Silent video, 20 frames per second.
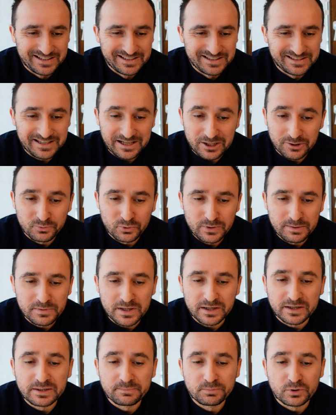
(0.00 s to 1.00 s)
Zarobiłem
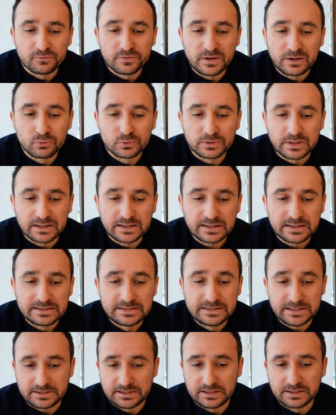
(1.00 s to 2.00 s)
na kryptowalutach
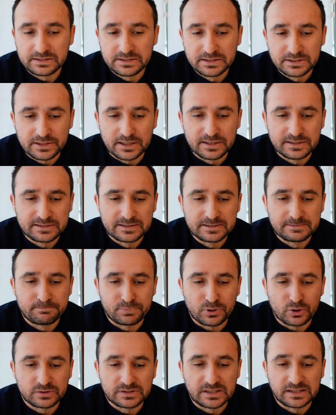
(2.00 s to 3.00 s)
10 tysięcy
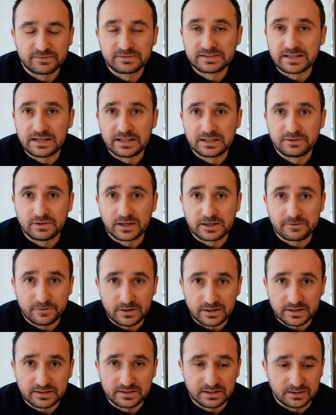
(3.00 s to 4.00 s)
procent w zaledwie
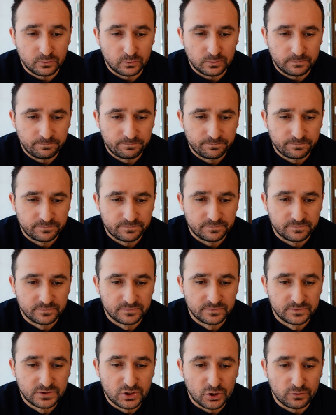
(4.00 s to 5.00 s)
kwartał.
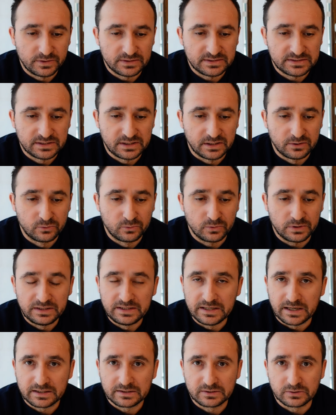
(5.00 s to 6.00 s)
Dowiedz się,
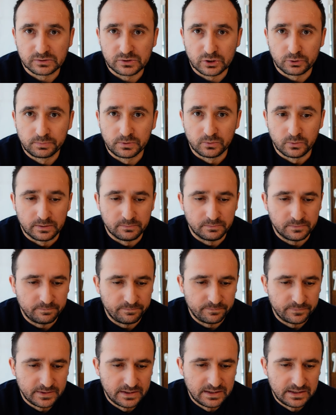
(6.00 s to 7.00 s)
jak to zrobiłem.
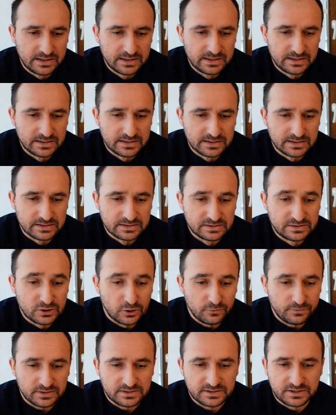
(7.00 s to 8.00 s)

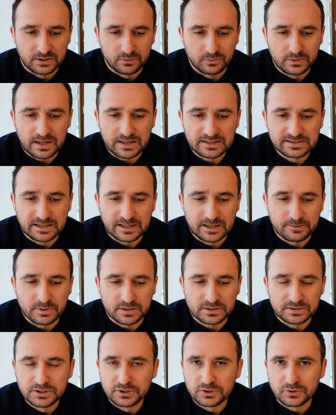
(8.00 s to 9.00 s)
Dowiedz się, jak
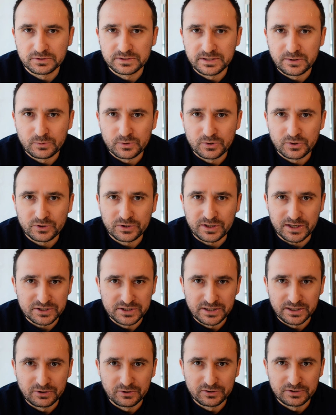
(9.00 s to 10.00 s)
zarabiać 1000 euro
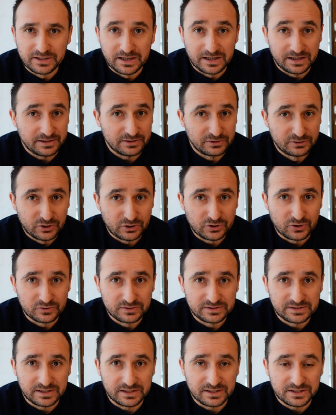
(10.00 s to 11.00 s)
każdego dnia do
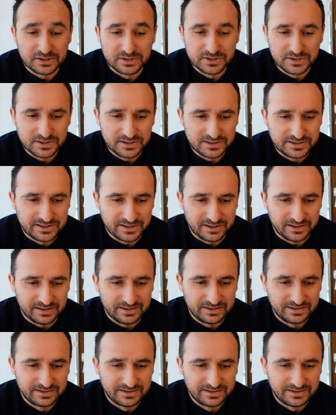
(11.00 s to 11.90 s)
końca życia.